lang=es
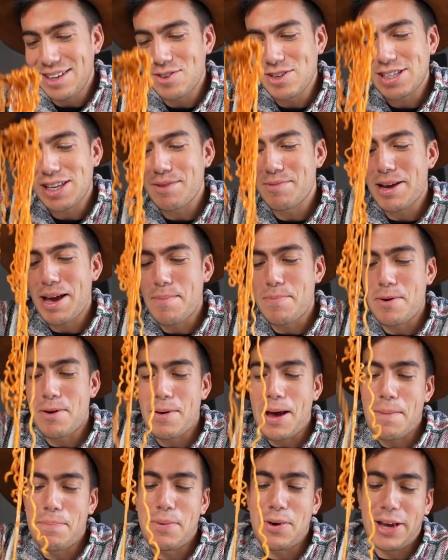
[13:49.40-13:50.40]
y no es que voy a
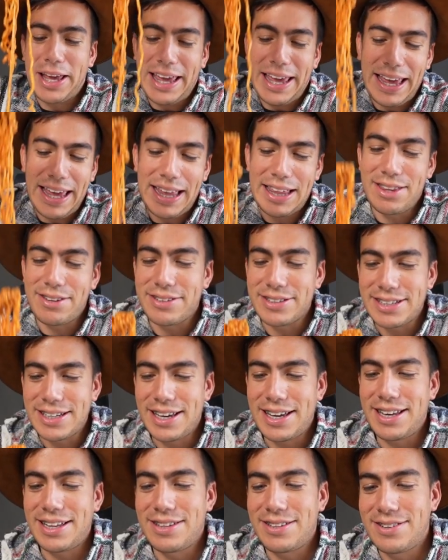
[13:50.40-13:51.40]
probar poquito, o
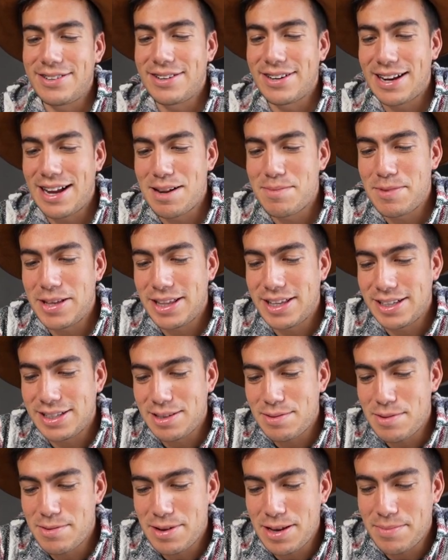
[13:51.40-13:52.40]
sea, no, realmente
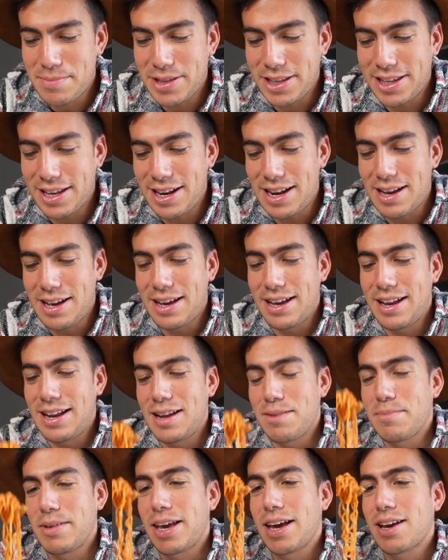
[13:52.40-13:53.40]
sí me voy a meter la,
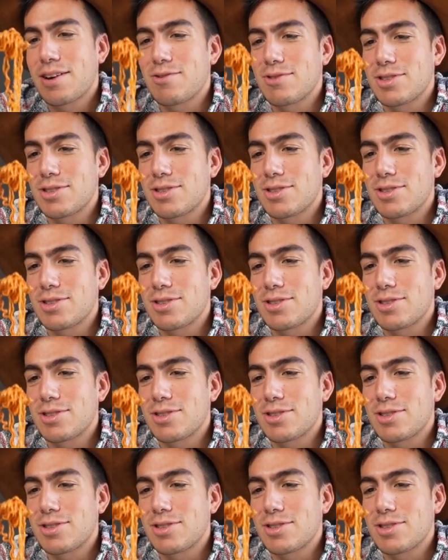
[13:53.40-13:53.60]
la mega